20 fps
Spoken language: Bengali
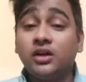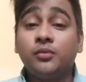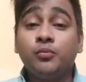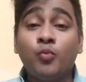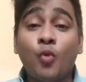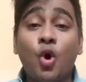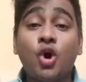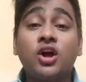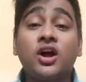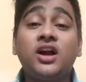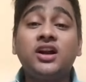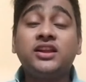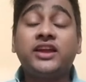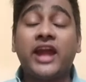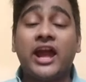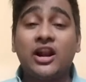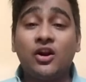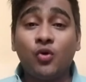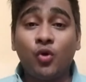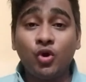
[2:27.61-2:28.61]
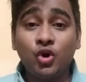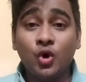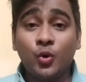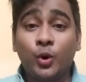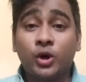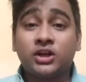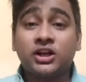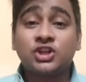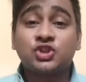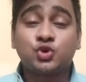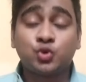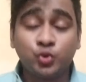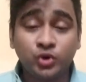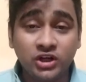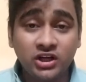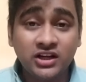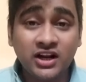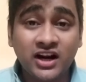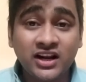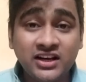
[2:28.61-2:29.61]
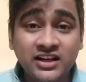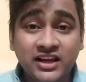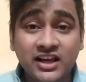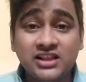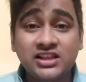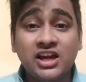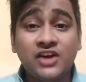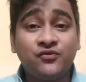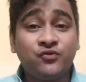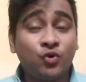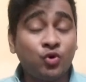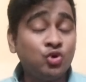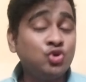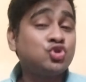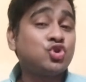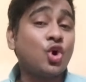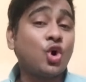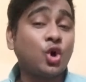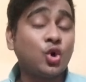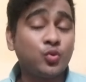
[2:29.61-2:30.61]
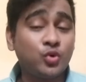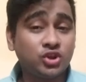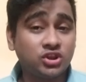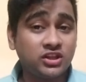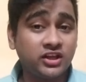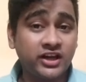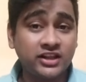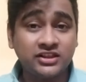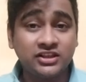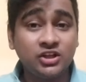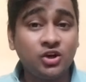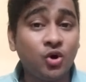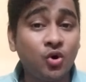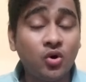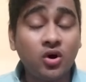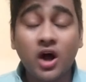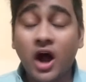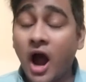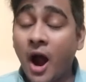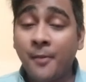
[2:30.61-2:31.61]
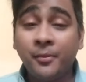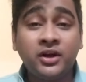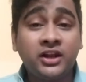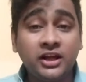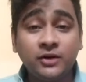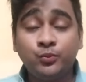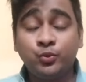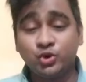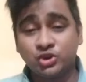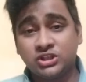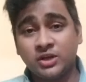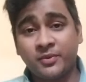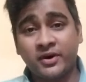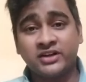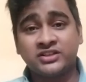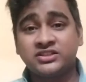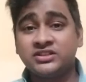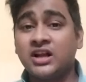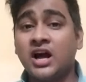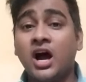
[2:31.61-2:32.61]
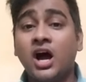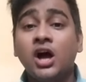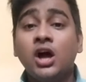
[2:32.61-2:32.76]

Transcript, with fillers: মর্গান কেন ওই ওভারটা সুনীল নারিনকে দিয়ে বরুণ চক্রবর্তীকে দিল আমি ঠিক বুঝতে পারছি না